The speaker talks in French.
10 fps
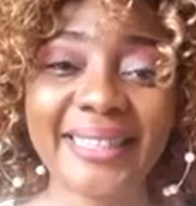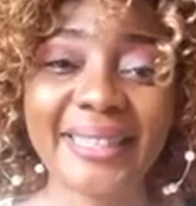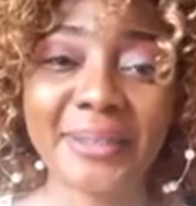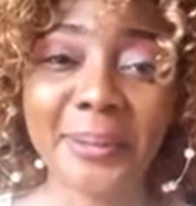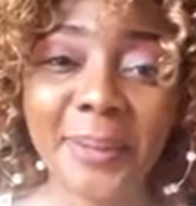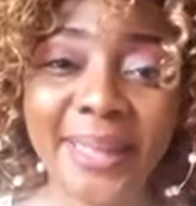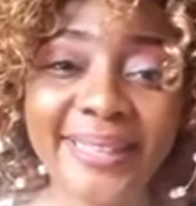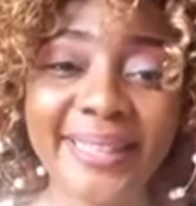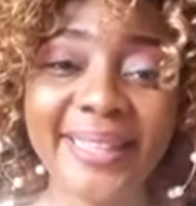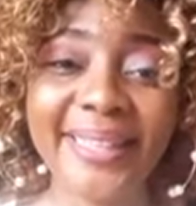Oh
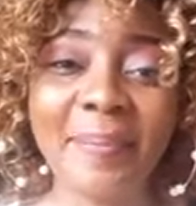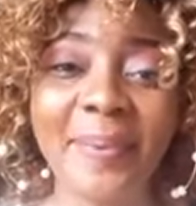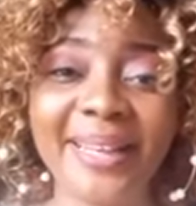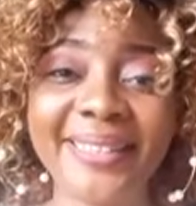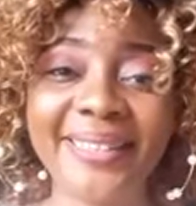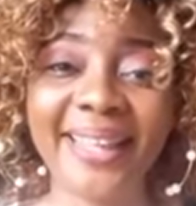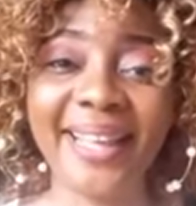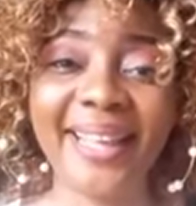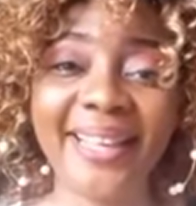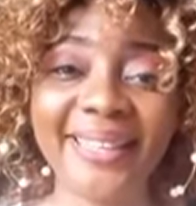oui, c'est se
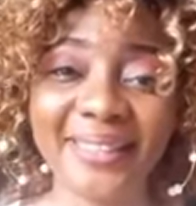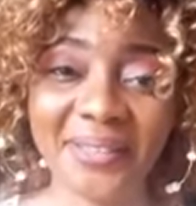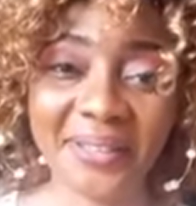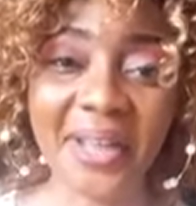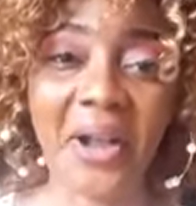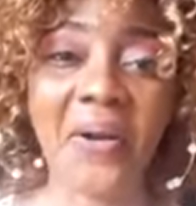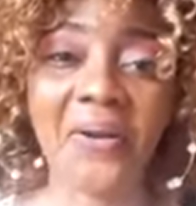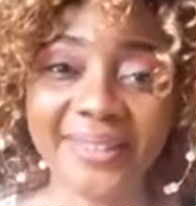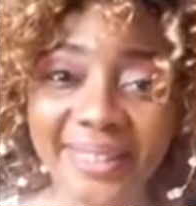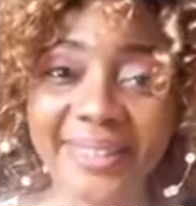déplacer. Je suis
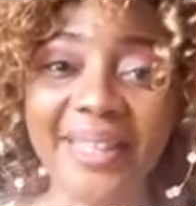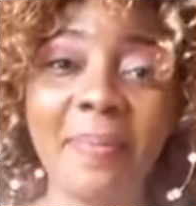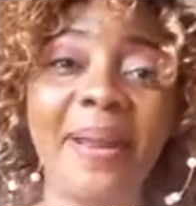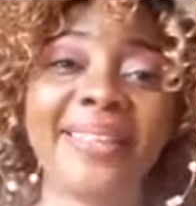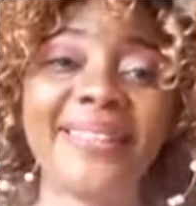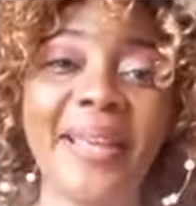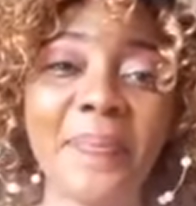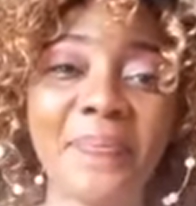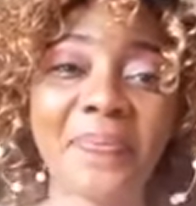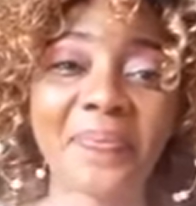d'accord, c'est se déplacer.
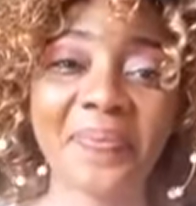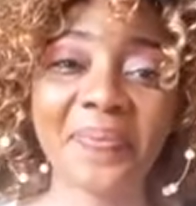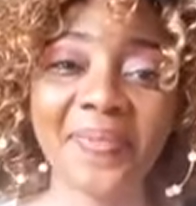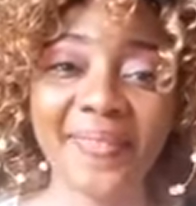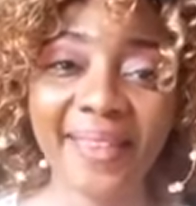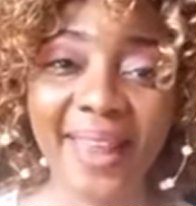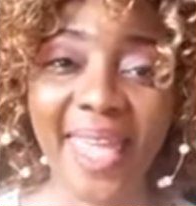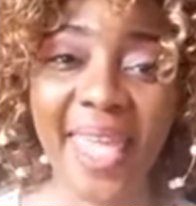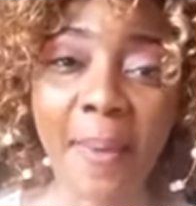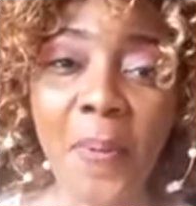
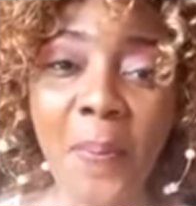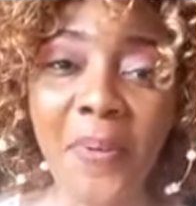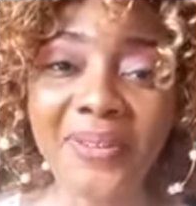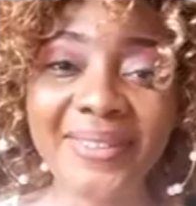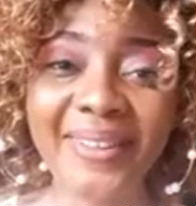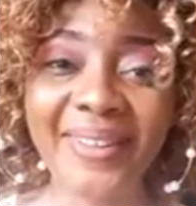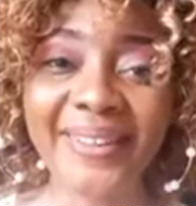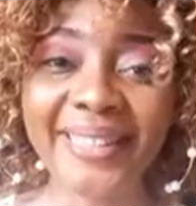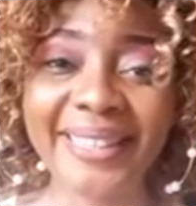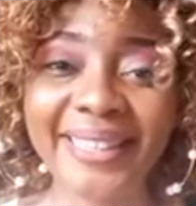Et un peu plus,
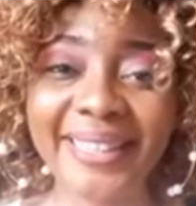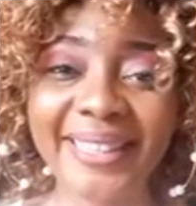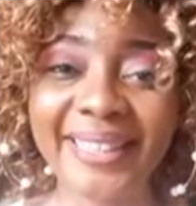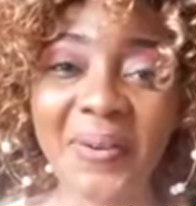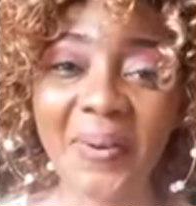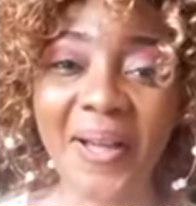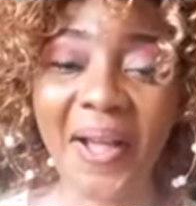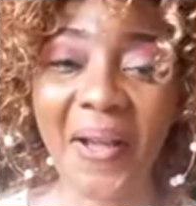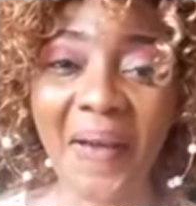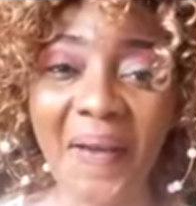c'est quoi
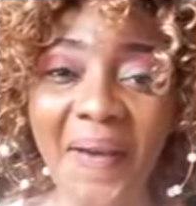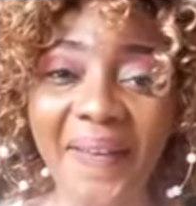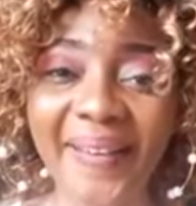encore?